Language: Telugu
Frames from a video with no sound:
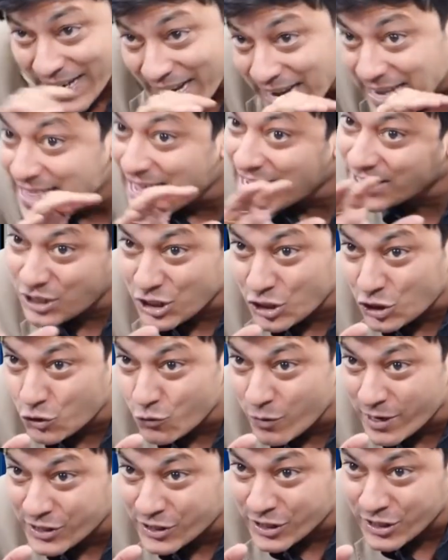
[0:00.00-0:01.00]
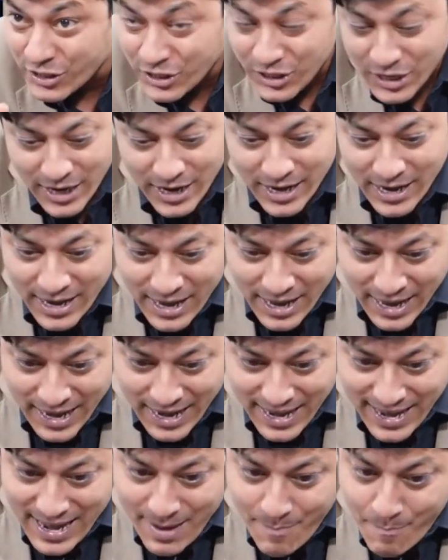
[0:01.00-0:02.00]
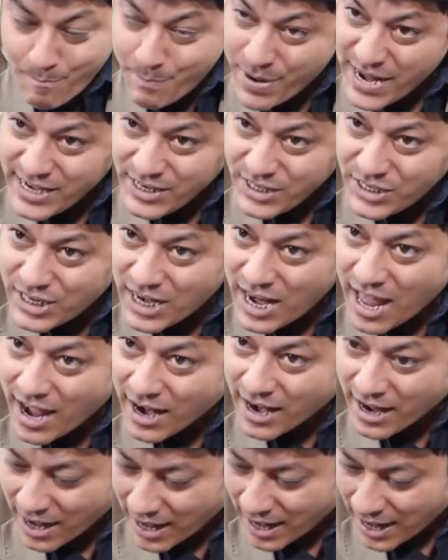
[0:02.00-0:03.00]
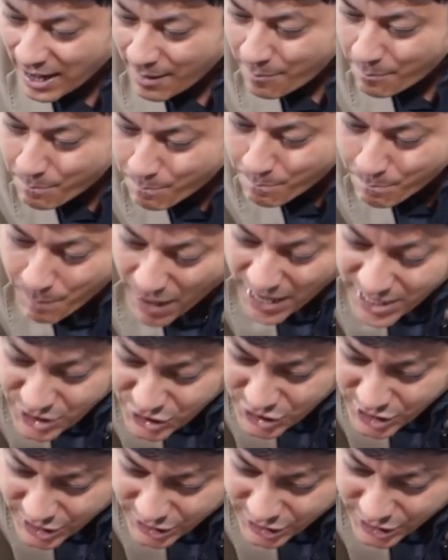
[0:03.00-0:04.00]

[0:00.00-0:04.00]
లేదా సిచ్యువేషన్స్ ఈ పిన్స్ లాగా పంక్చర్